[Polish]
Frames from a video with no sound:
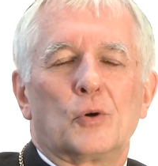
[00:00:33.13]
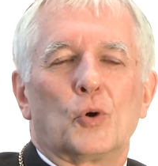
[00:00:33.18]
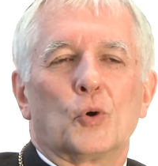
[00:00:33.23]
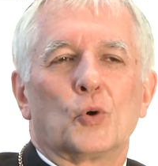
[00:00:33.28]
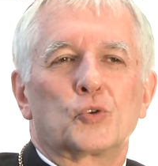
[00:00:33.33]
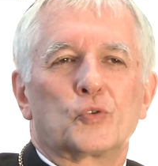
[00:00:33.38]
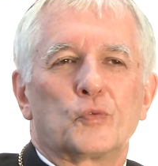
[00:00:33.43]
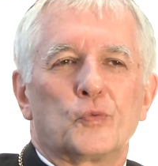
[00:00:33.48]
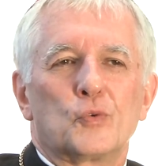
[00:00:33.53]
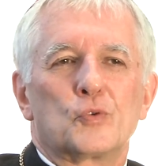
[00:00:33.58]

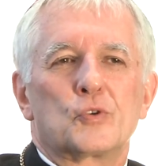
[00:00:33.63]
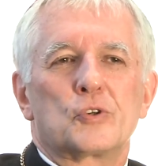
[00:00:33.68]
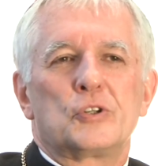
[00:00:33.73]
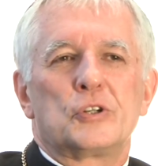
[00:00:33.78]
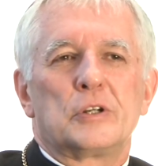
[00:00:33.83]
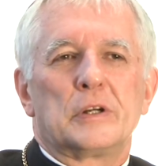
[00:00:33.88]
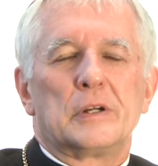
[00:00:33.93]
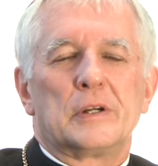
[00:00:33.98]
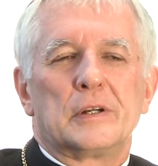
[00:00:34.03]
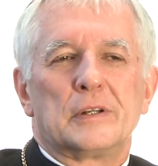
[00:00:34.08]

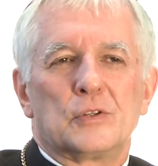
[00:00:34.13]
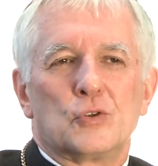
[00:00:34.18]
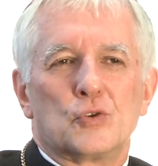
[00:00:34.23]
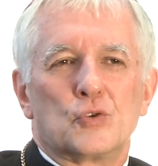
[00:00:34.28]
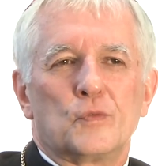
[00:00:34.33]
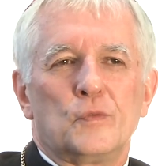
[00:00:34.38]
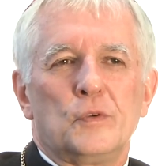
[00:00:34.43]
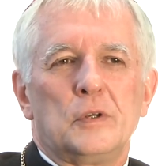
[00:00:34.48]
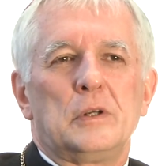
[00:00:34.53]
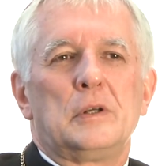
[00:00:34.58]
otwórzcie
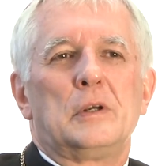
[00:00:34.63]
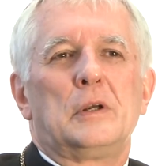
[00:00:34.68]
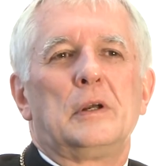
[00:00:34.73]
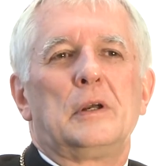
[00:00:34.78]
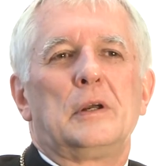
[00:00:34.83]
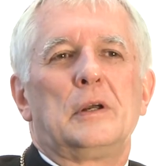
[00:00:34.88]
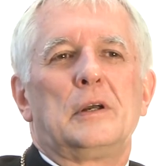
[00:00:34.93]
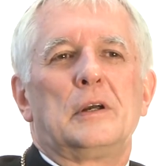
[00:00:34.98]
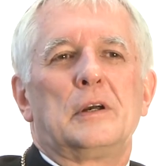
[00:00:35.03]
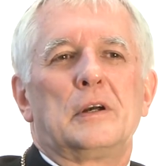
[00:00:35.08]
drzwi
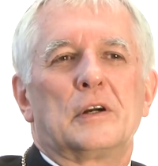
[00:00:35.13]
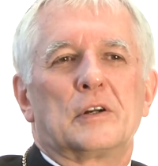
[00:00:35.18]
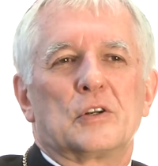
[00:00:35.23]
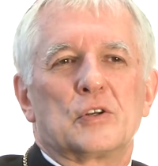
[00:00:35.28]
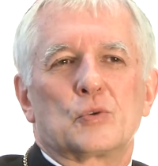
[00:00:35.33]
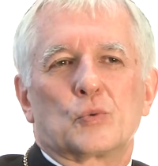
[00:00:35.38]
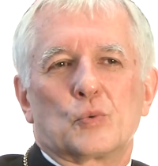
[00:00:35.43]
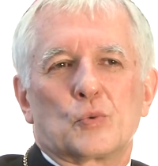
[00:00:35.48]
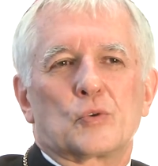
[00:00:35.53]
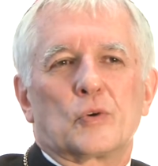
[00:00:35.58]

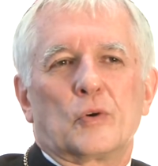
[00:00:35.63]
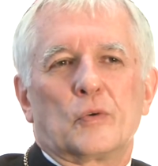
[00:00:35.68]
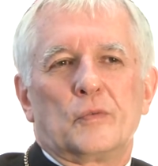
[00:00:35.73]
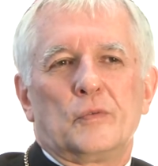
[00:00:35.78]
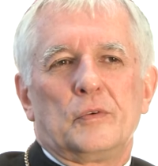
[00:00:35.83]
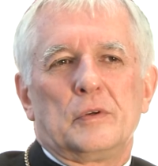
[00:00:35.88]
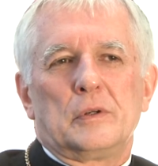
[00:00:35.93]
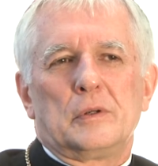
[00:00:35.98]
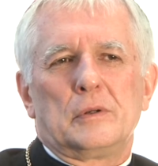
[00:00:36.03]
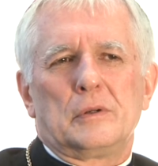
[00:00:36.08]
Chrystusowi.